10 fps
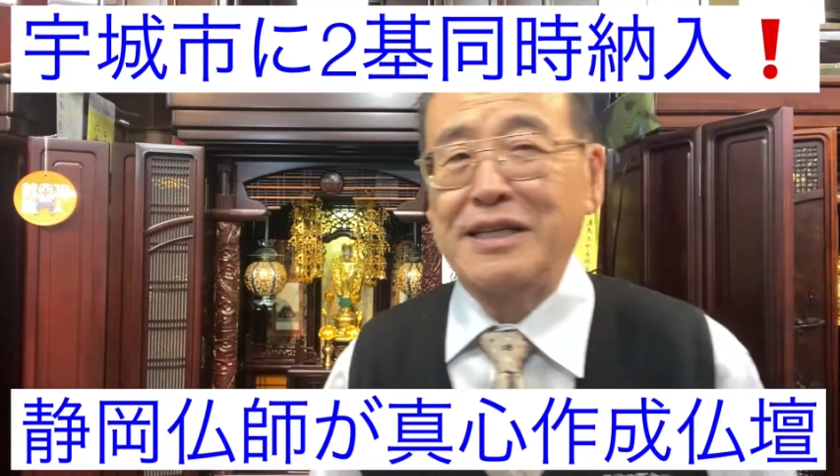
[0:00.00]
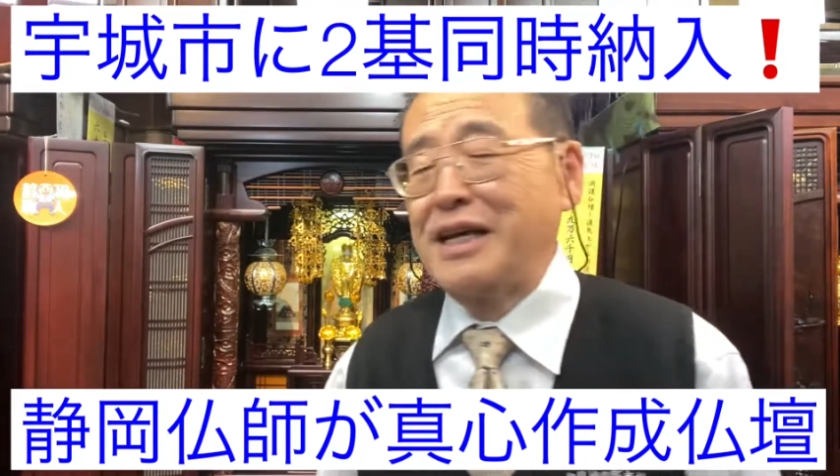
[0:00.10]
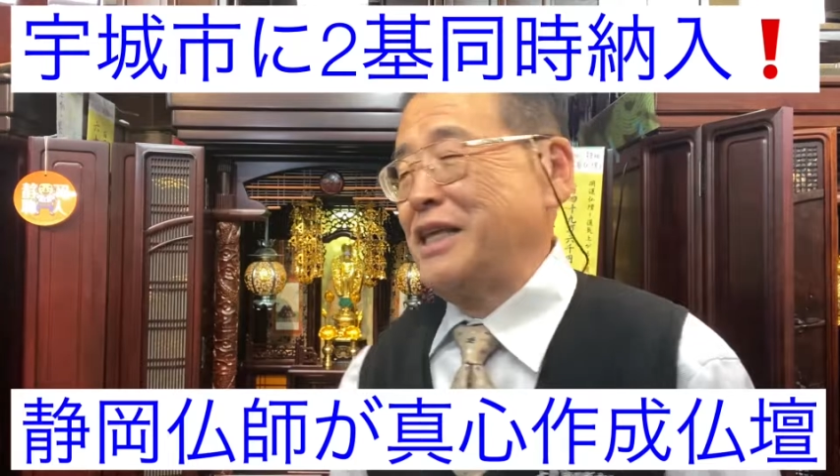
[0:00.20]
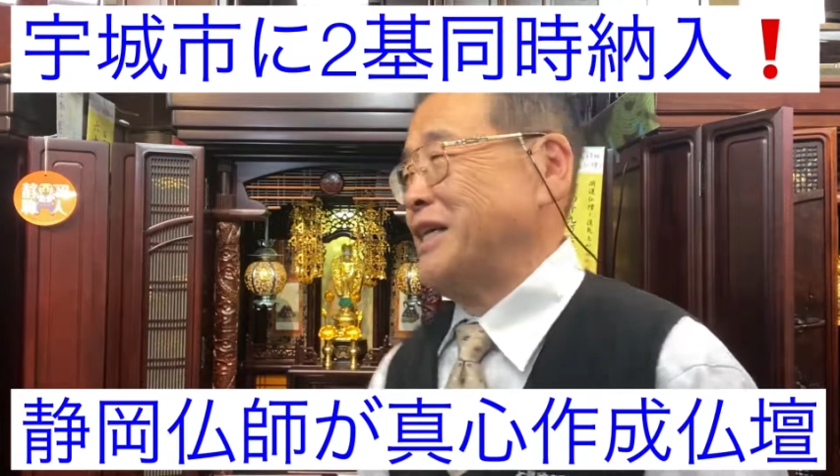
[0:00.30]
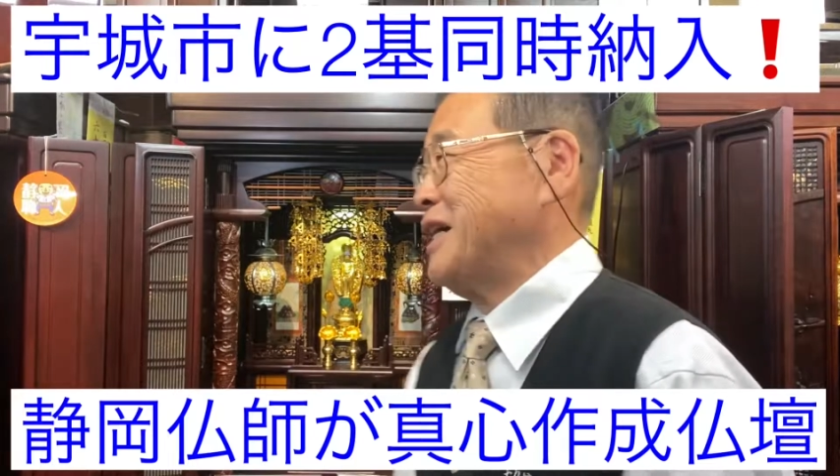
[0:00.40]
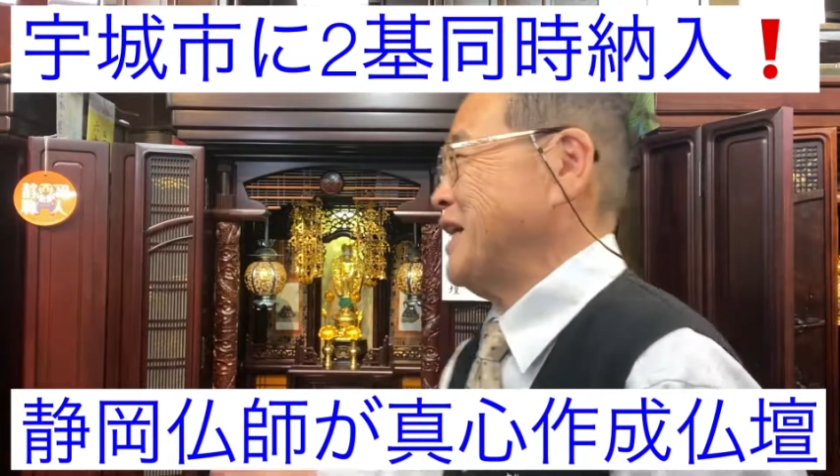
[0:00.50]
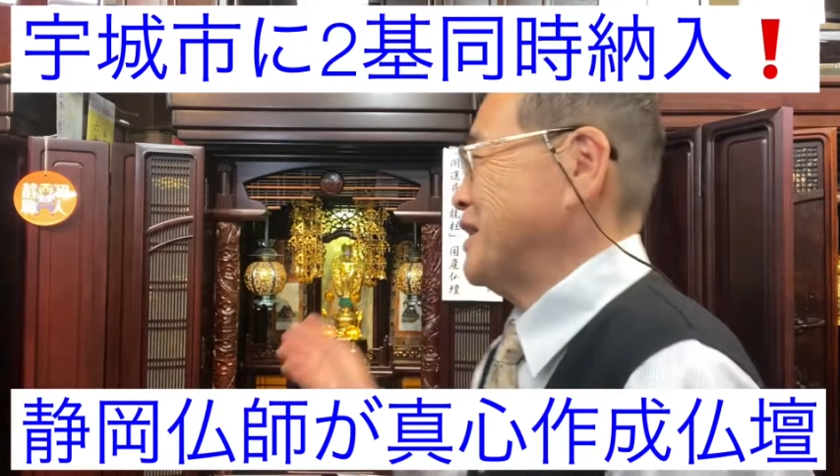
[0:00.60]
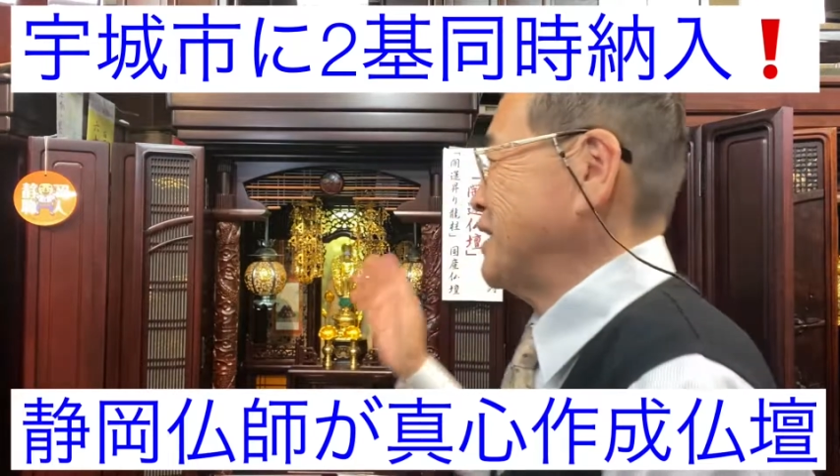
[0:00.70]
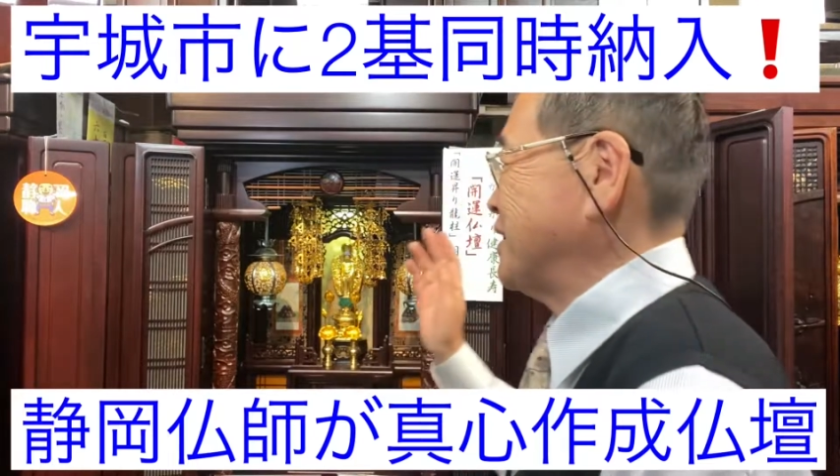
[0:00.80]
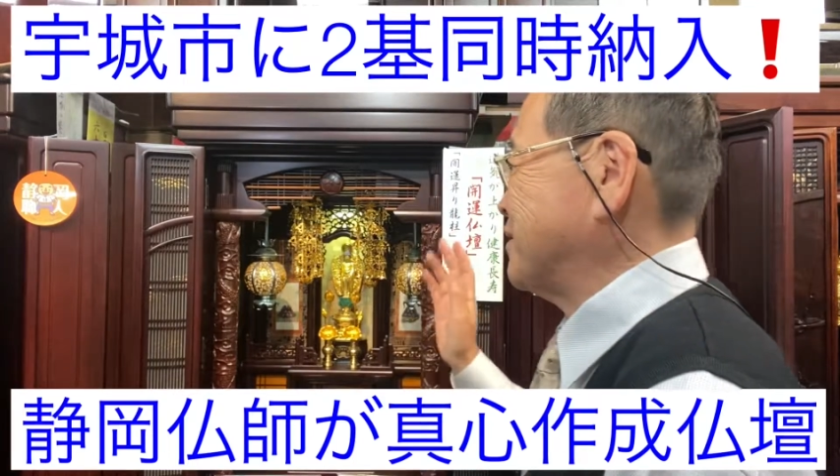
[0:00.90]
何かあっ
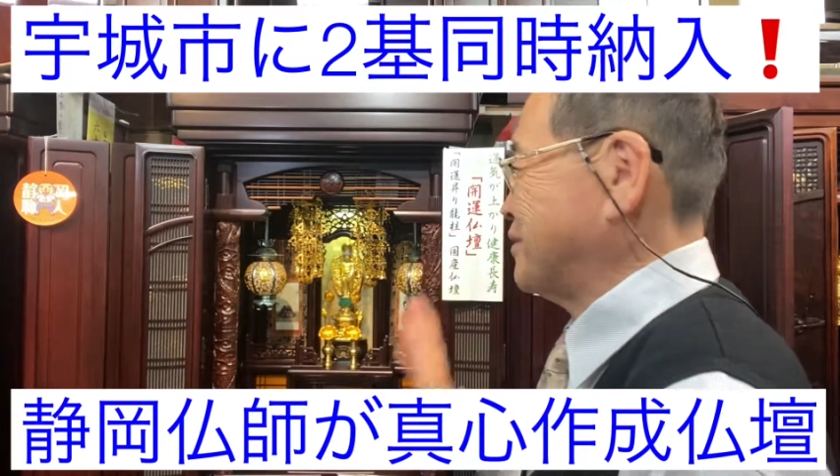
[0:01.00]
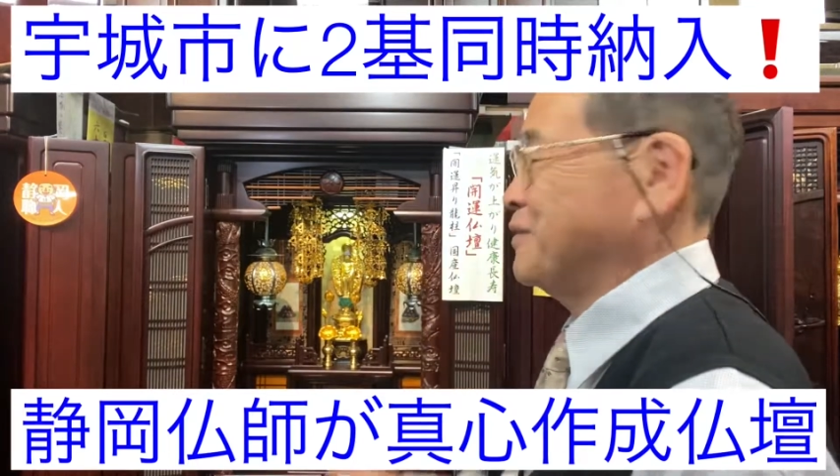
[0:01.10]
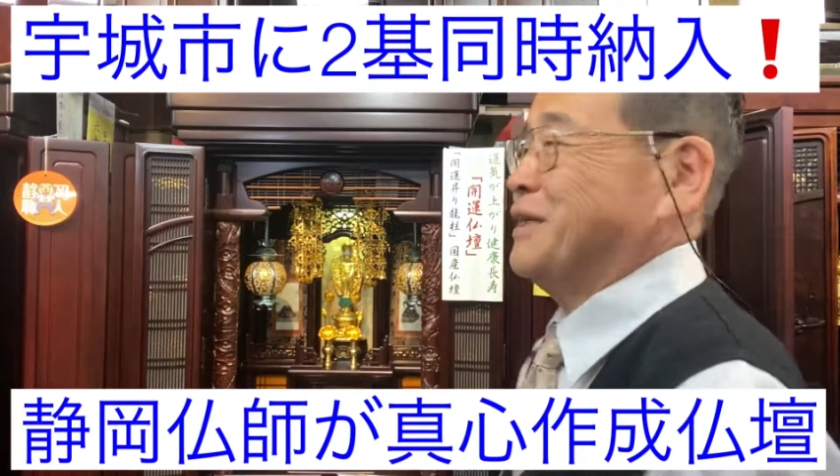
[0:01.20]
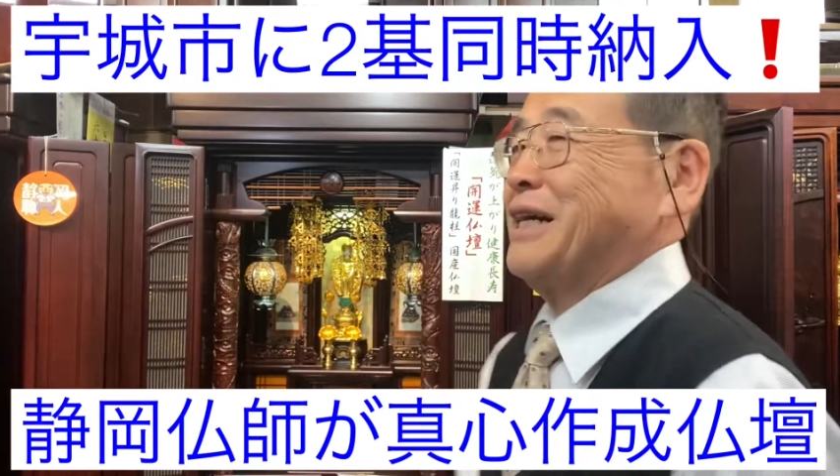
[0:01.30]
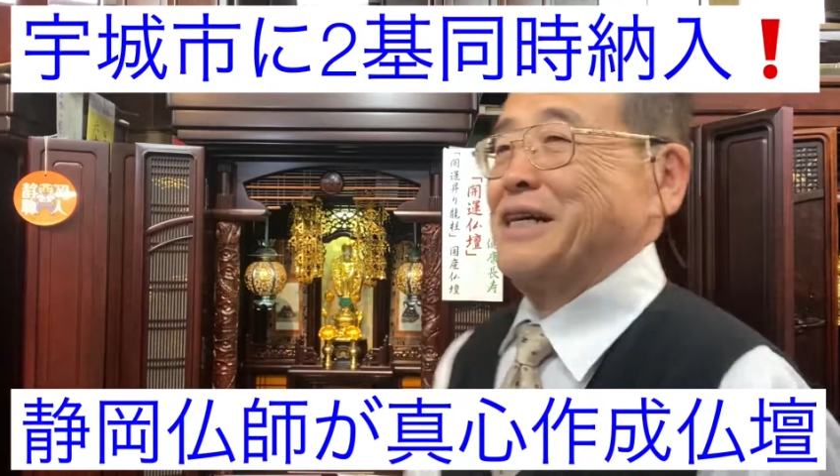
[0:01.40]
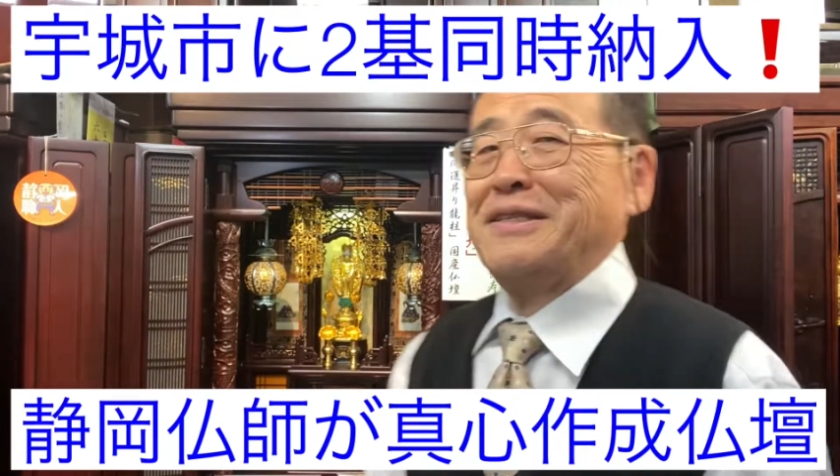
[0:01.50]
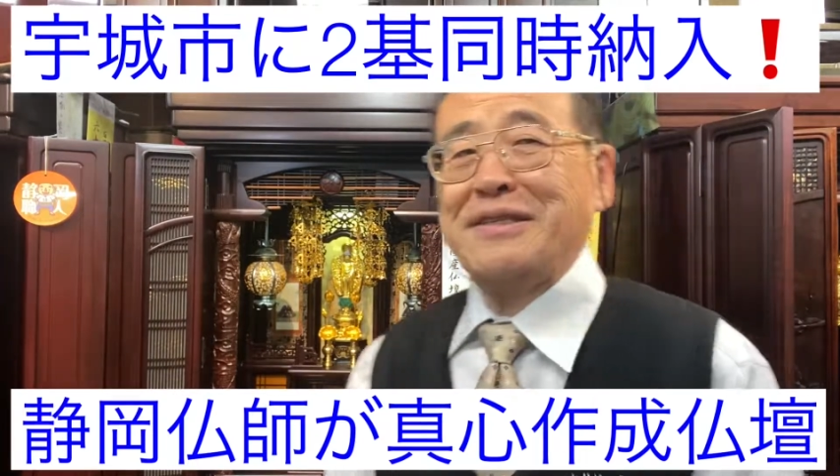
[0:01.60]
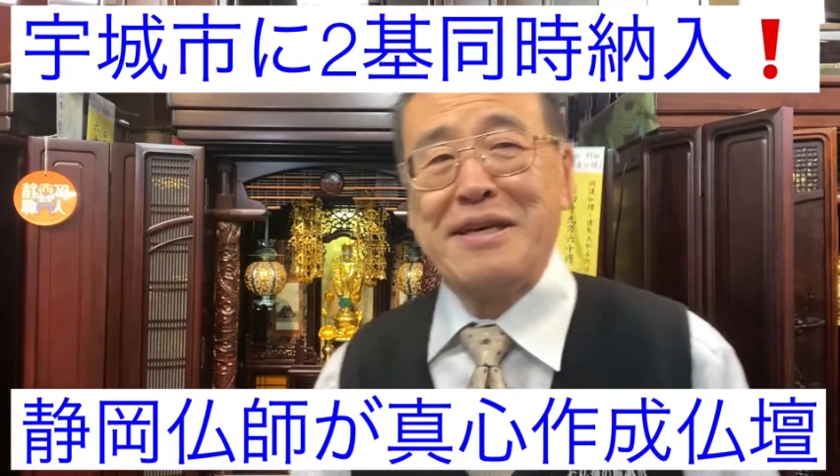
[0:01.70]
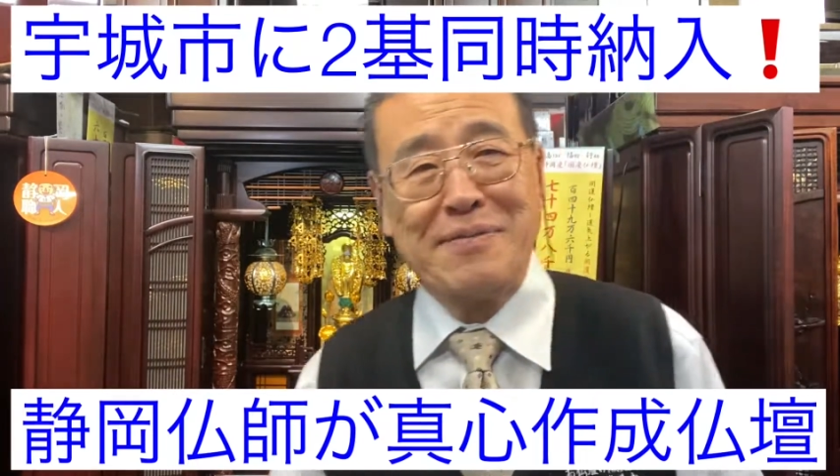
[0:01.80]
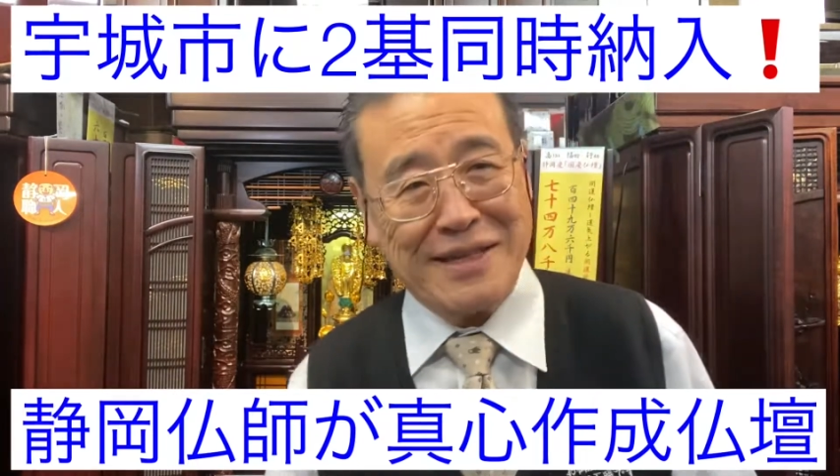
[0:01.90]
たらすぐ駆けつ
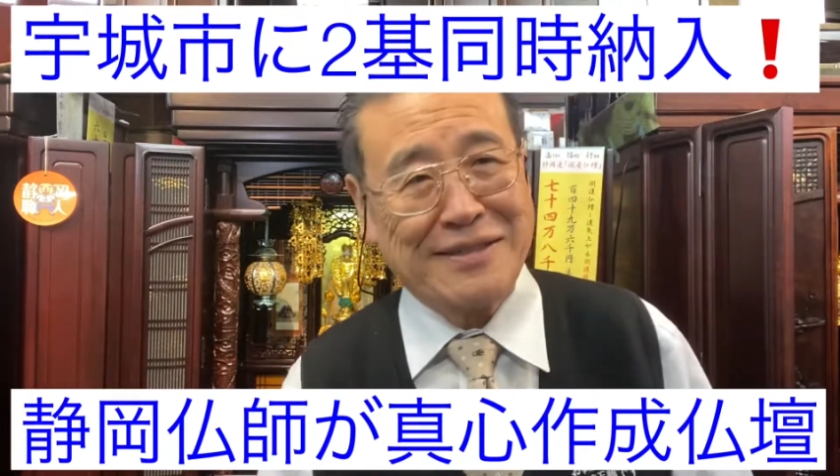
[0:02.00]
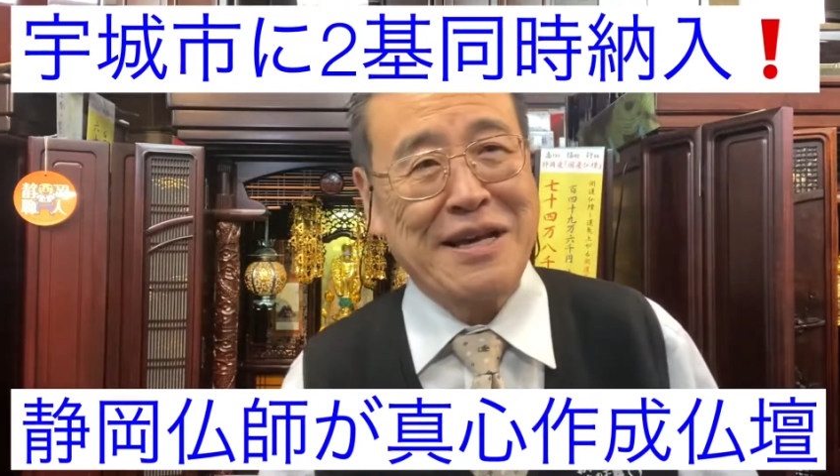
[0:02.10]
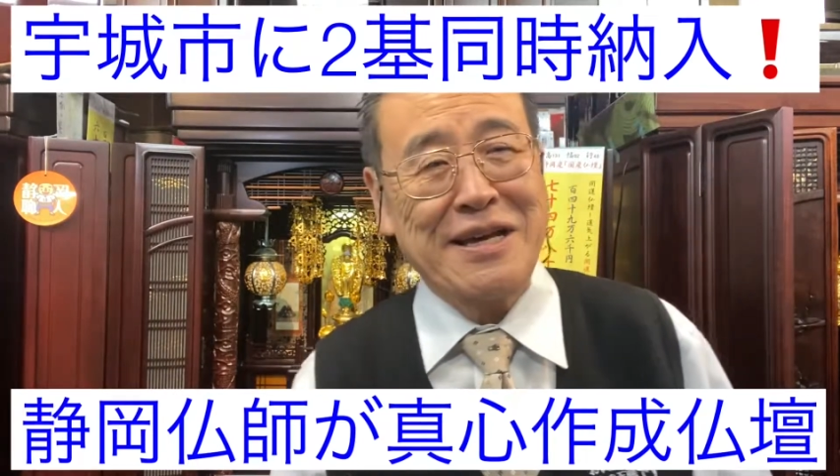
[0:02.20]
けます。